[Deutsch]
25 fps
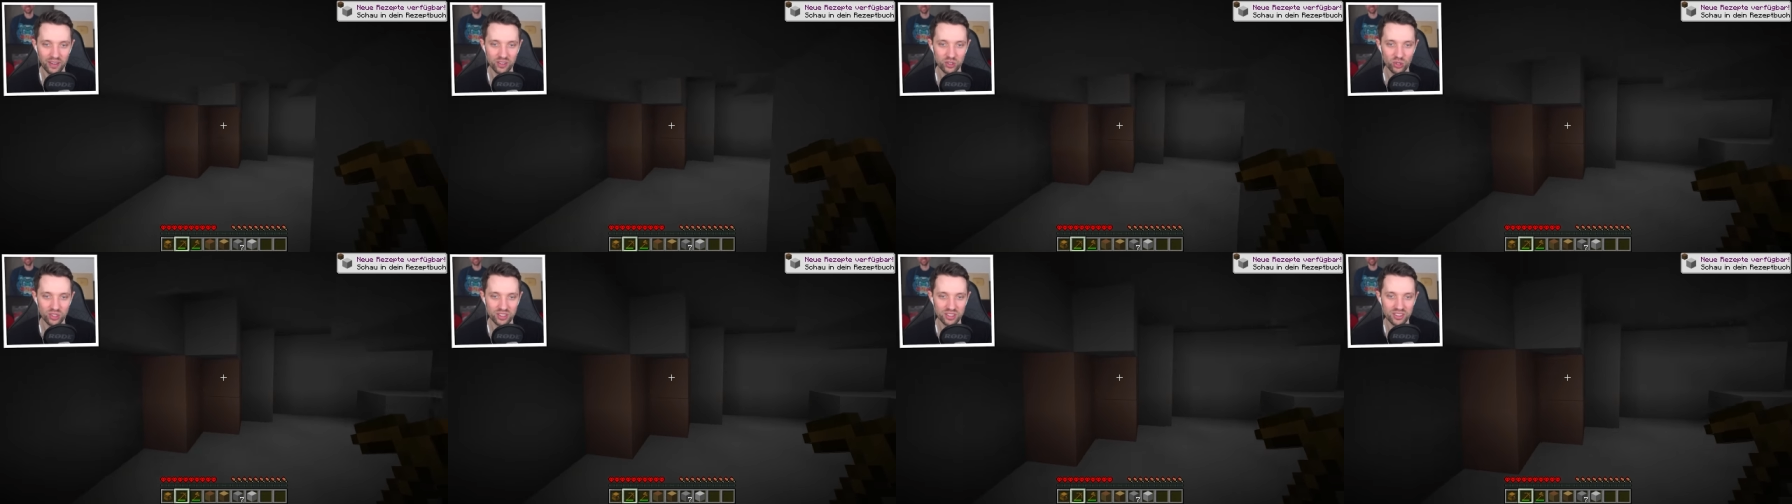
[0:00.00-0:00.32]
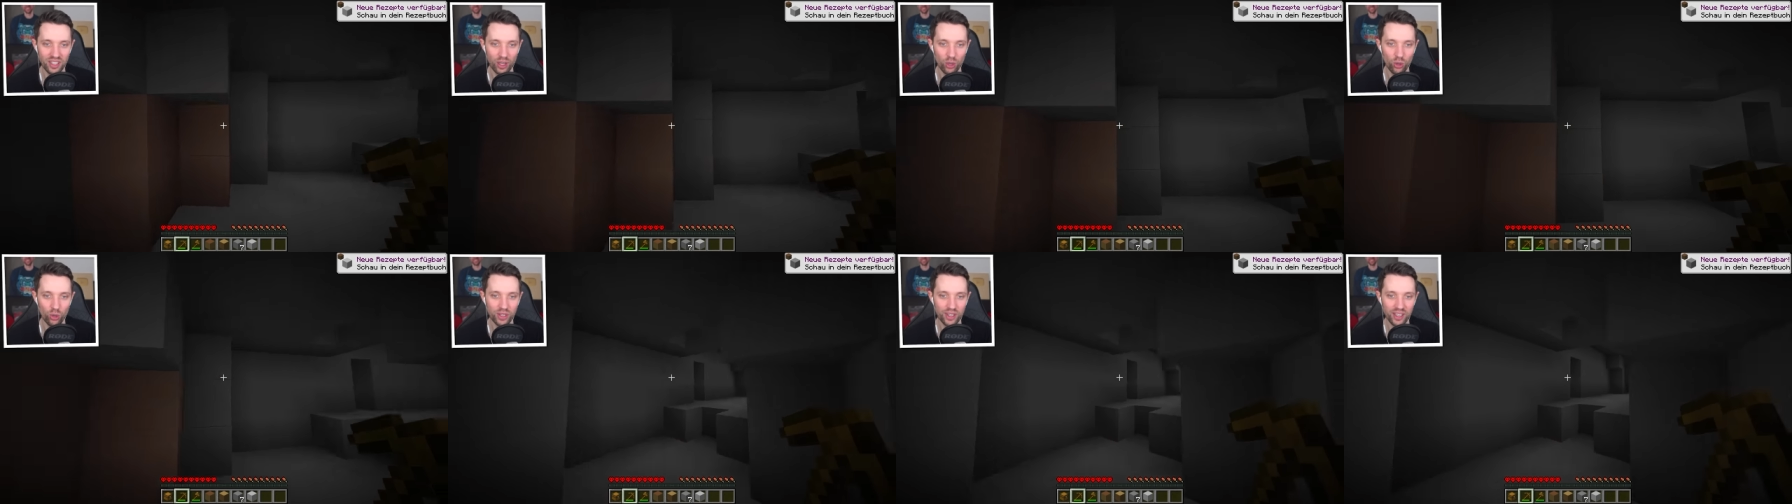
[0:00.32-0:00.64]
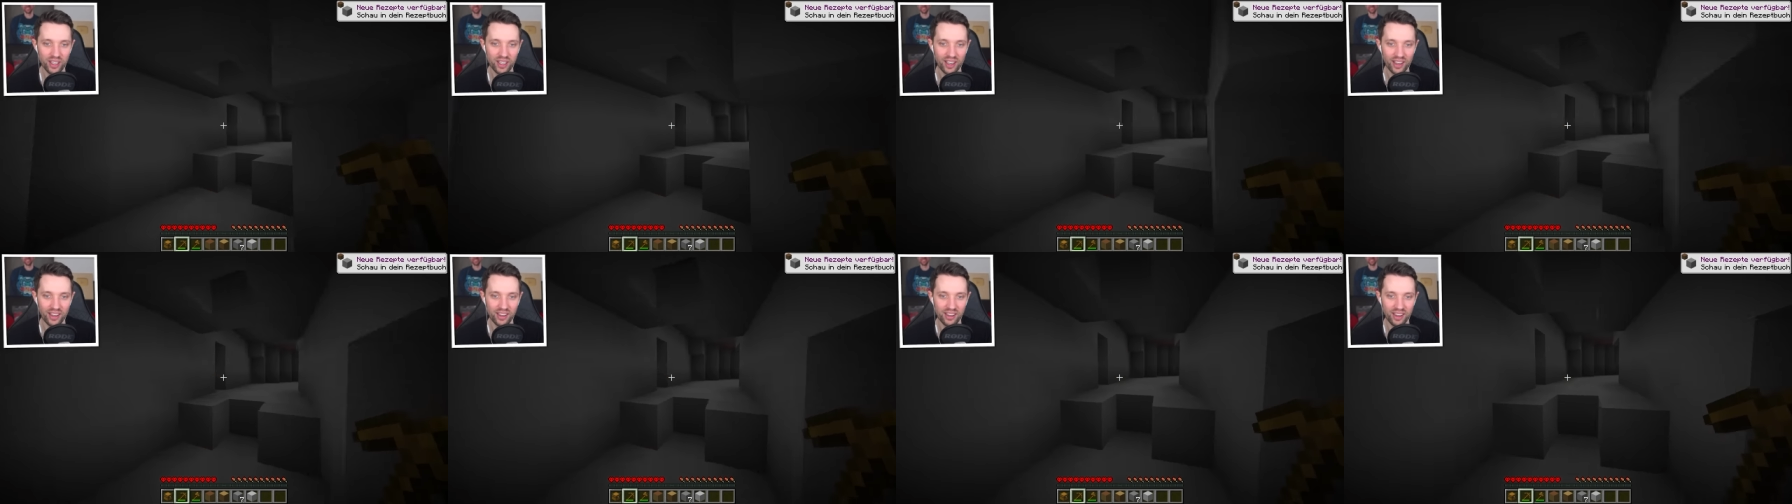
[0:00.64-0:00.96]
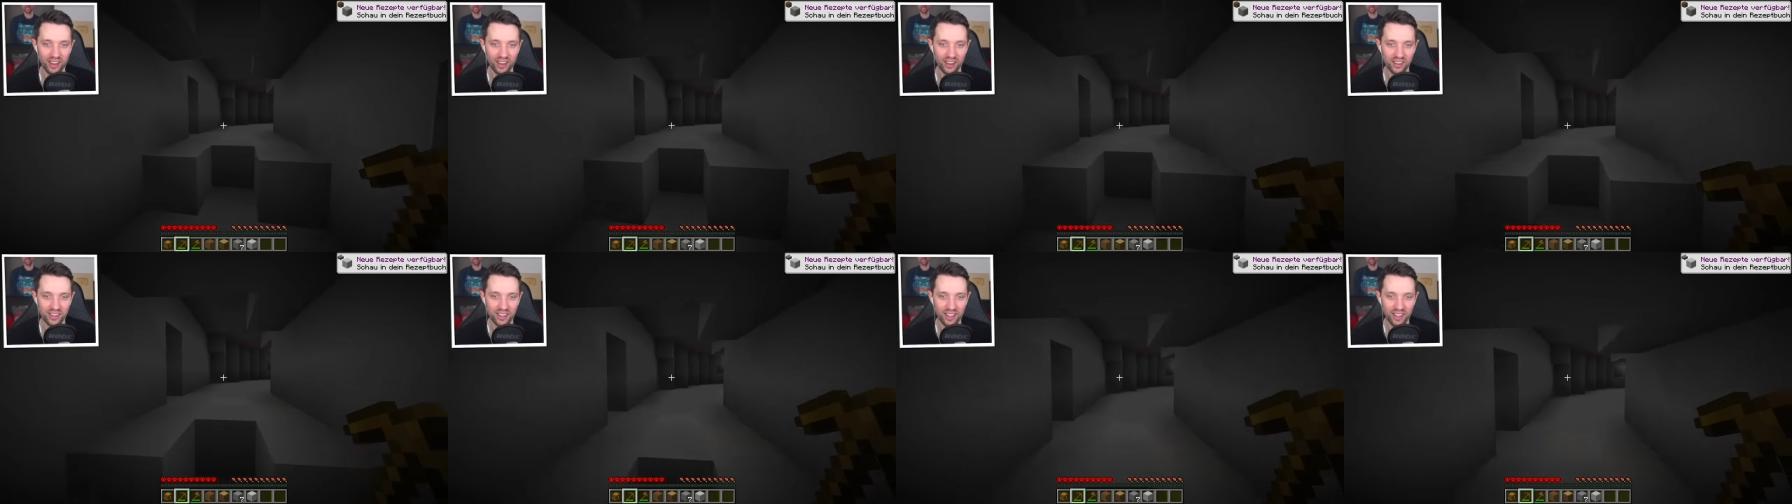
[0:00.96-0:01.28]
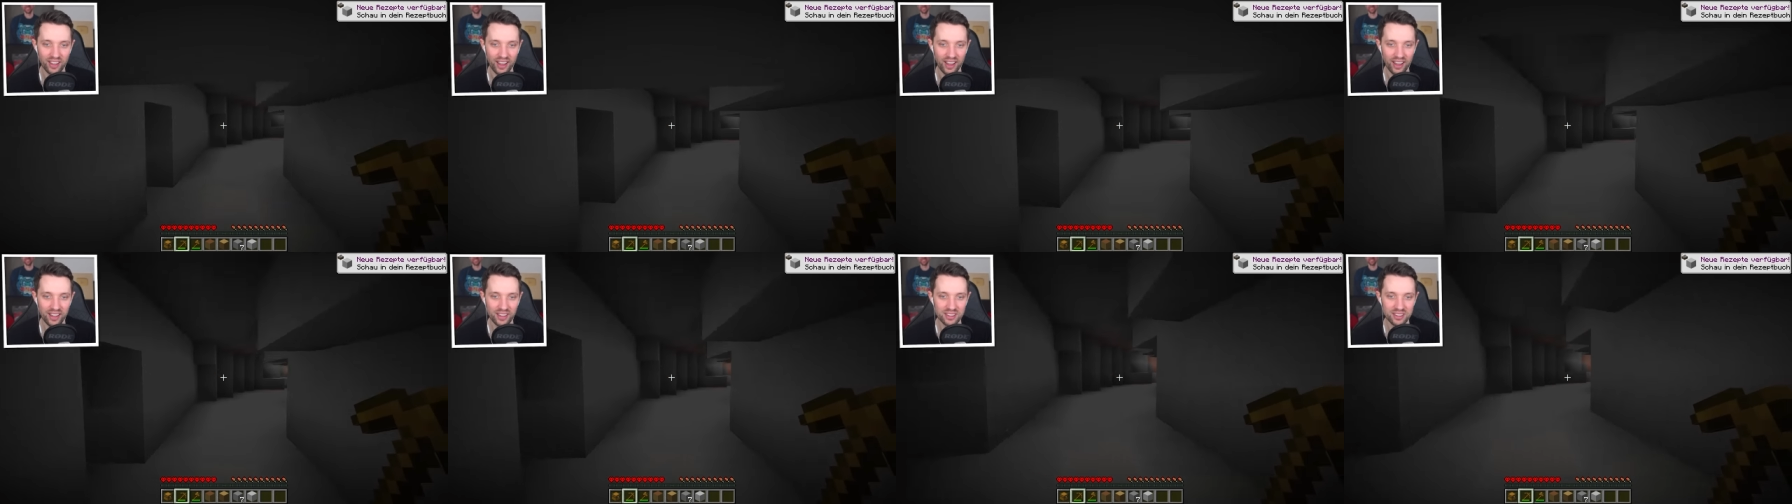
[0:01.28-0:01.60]
so ist in der Höhle keine,
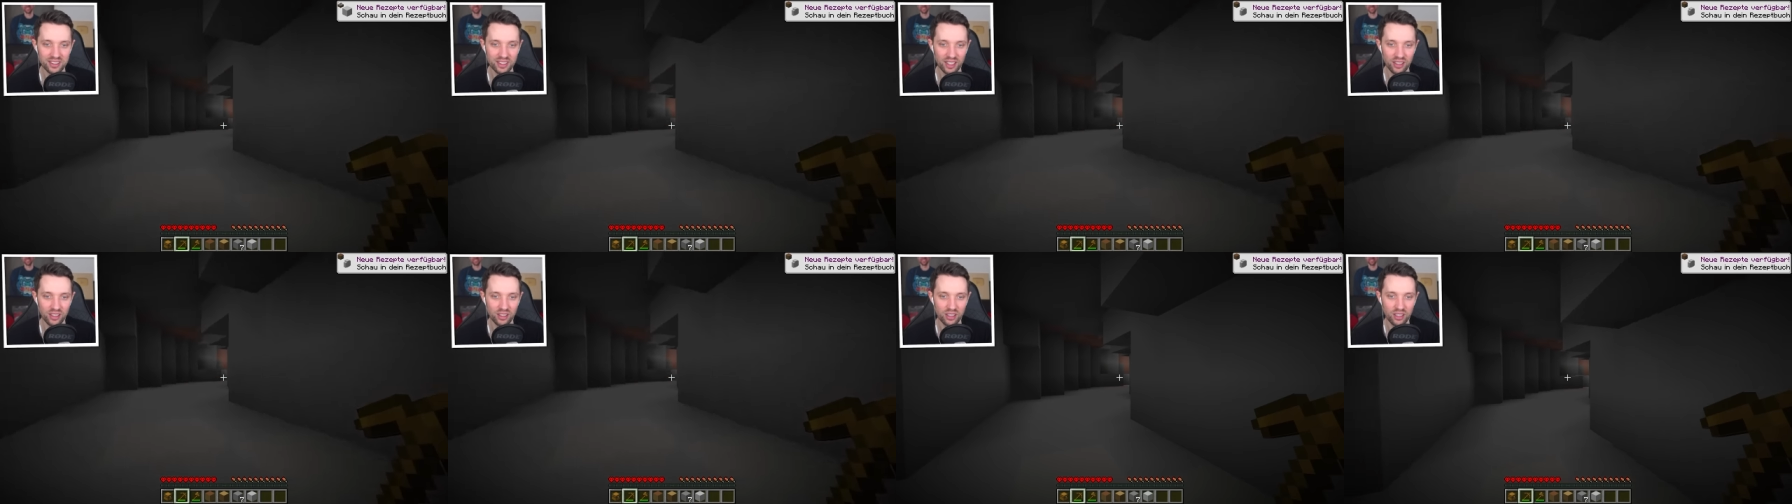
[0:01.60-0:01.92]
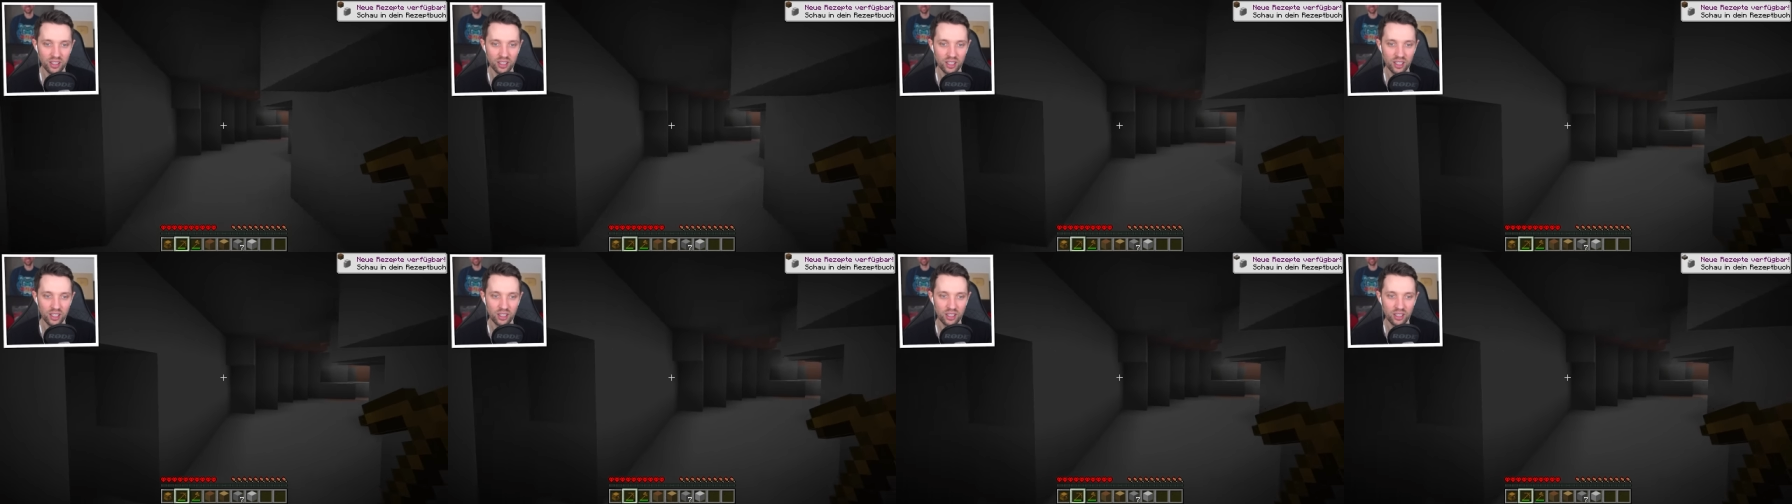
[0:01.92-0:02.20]
Erz, Alter.